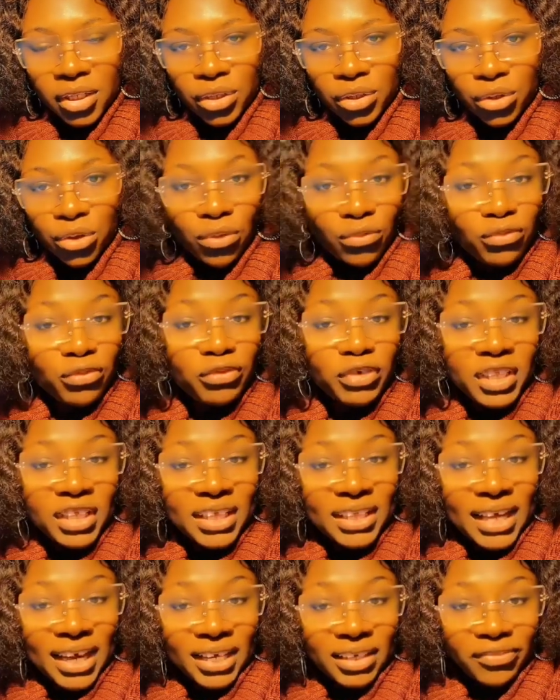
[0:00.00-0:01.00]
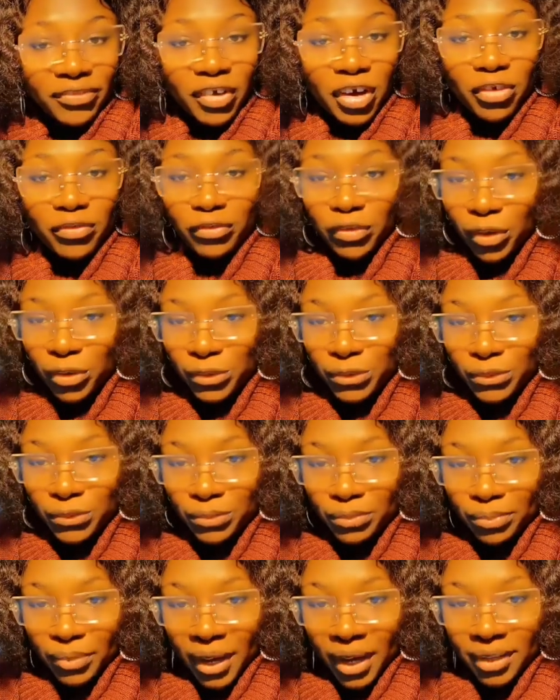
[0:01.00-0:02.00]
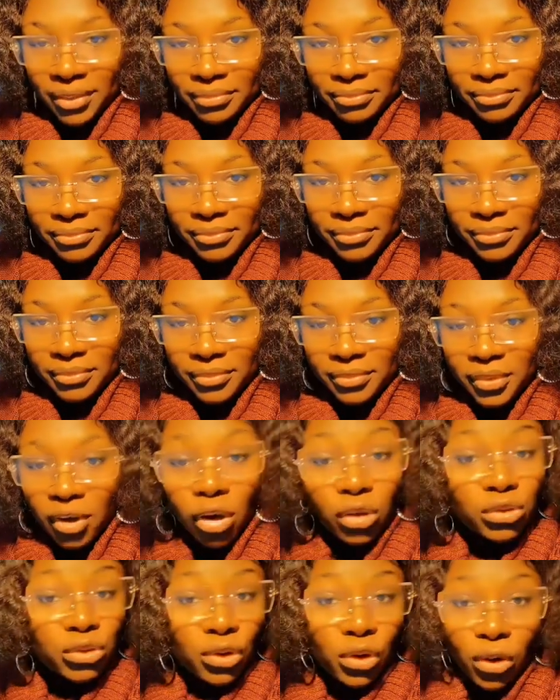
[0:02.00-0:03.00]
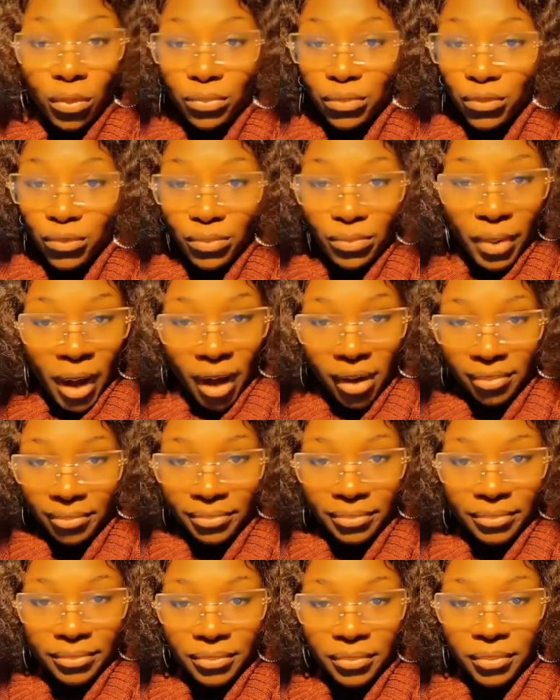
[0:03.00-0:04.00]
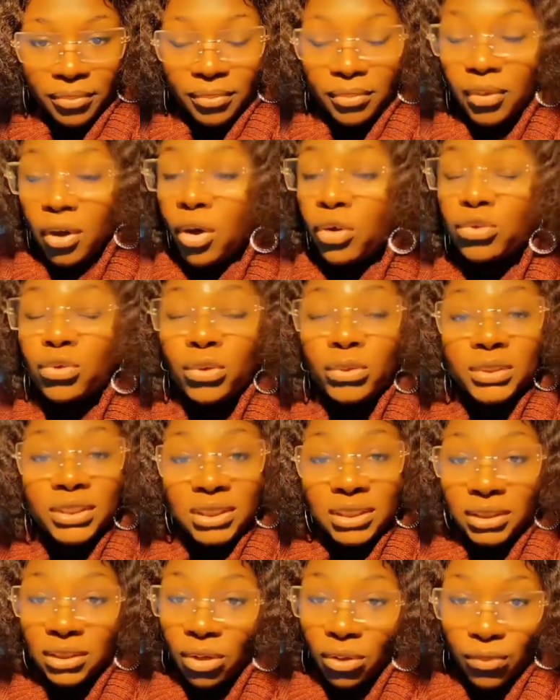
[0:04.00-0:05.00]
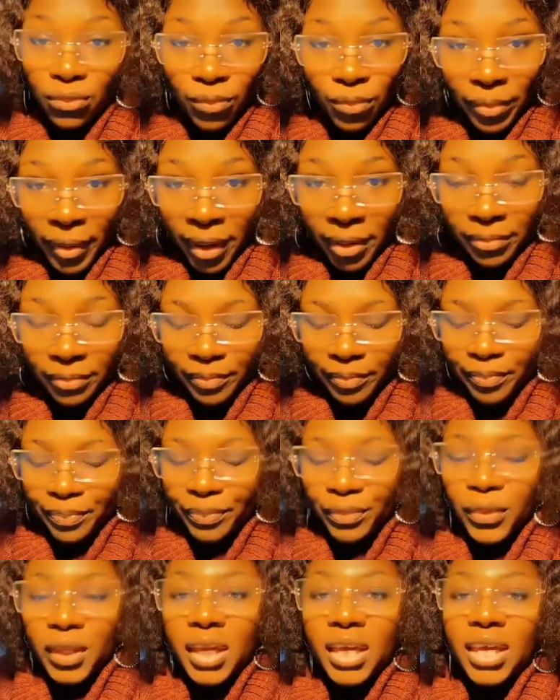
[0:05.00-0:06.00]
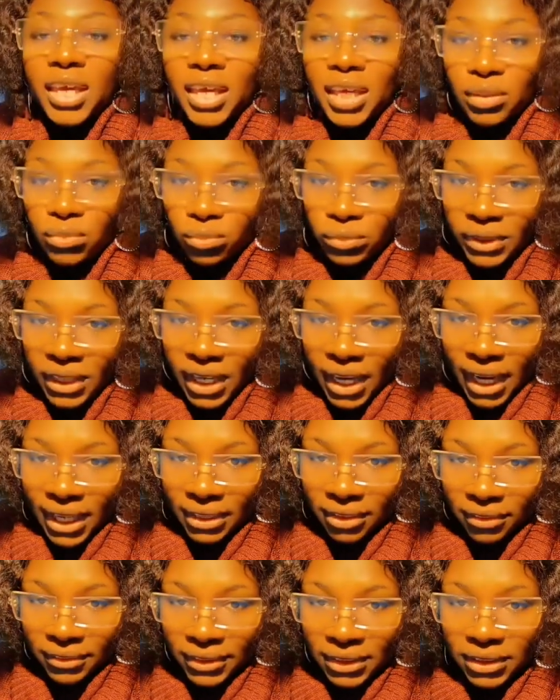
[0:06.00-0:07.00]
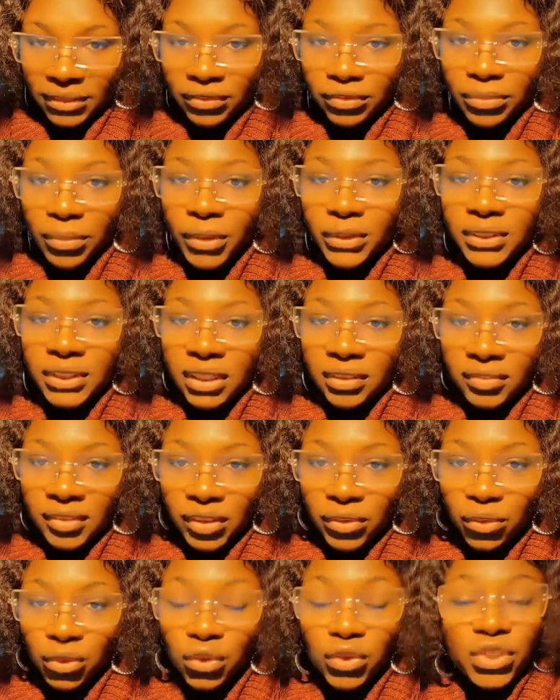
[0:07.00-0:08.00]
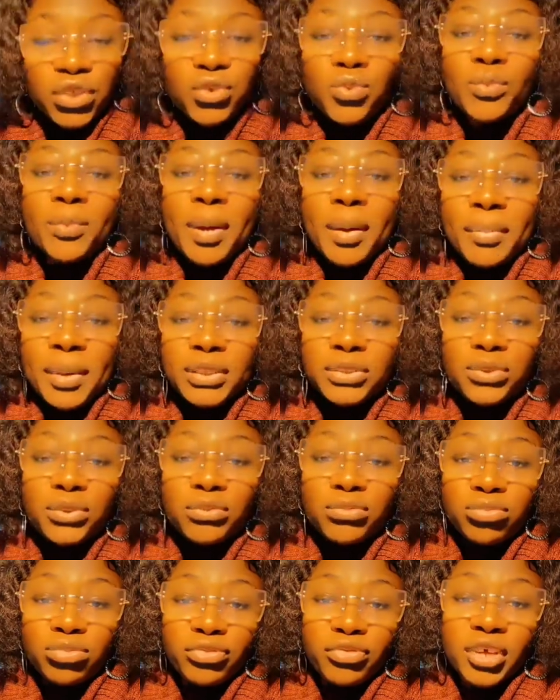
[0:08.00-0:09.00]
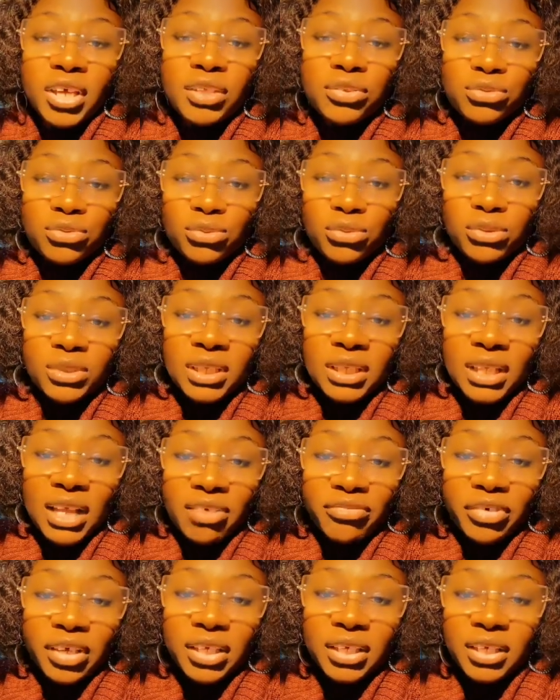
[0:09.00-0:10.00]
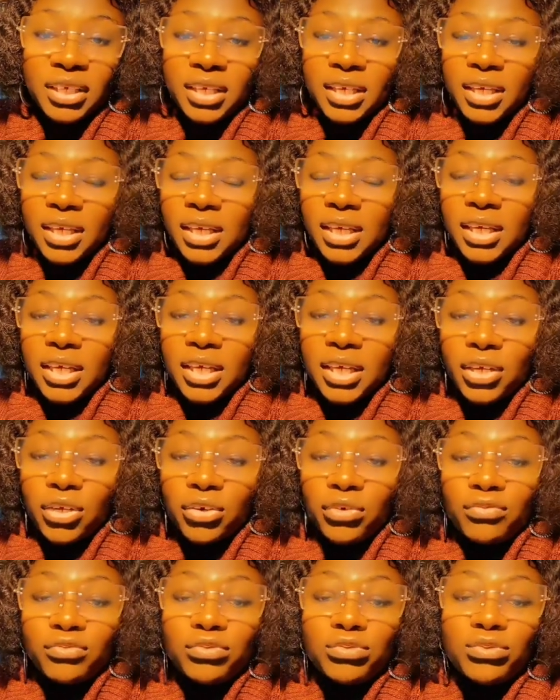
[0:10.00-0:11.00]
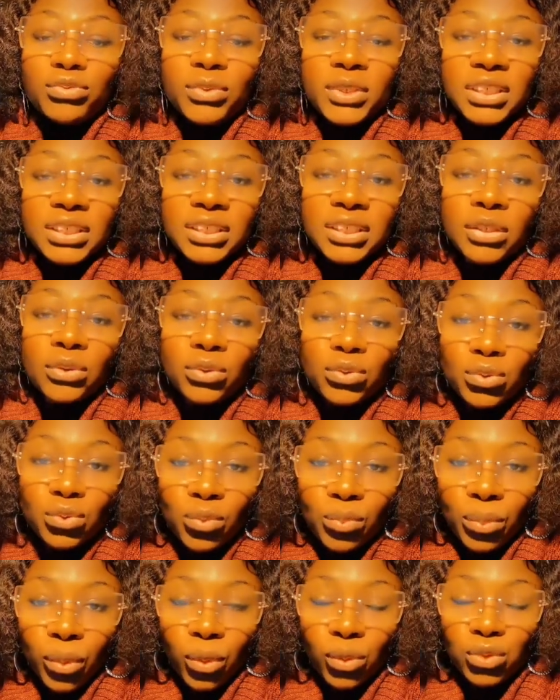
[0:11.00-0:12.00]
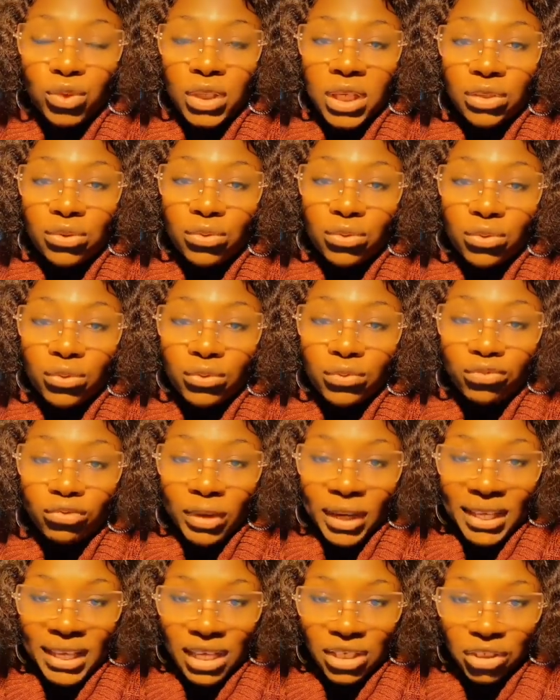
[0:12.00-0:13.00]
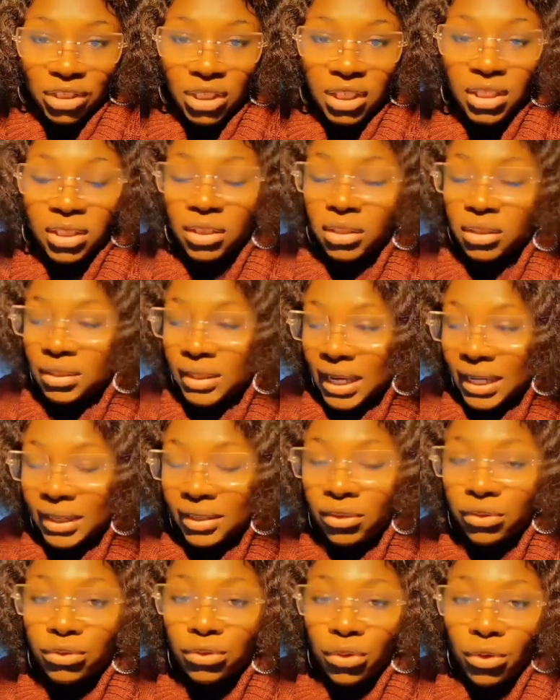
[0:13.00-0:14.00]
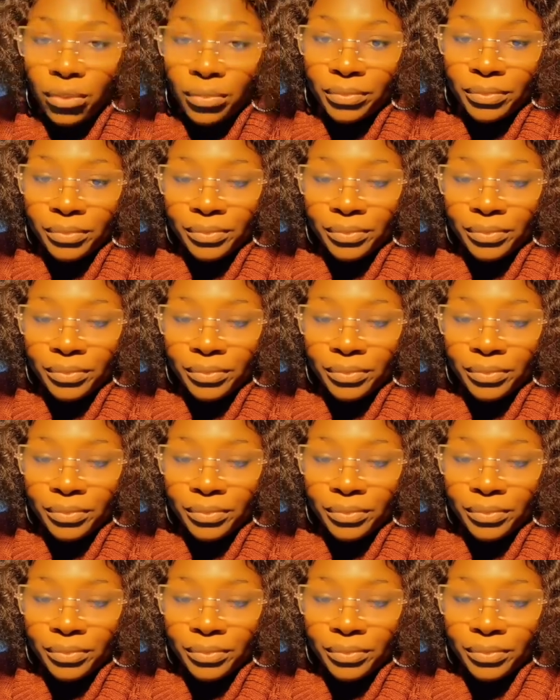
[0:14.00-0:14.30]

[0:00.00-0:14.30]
Que vous venez d'arriver en France ou pas, en Europe ou pas, en Occident ou pas, écoutez attentivement cette vidéo. Je dis ou pas parce que vous pouvez être du côté de l'Afrique et que vous nourrissez le doux projet de voyager, d'aller en Europe.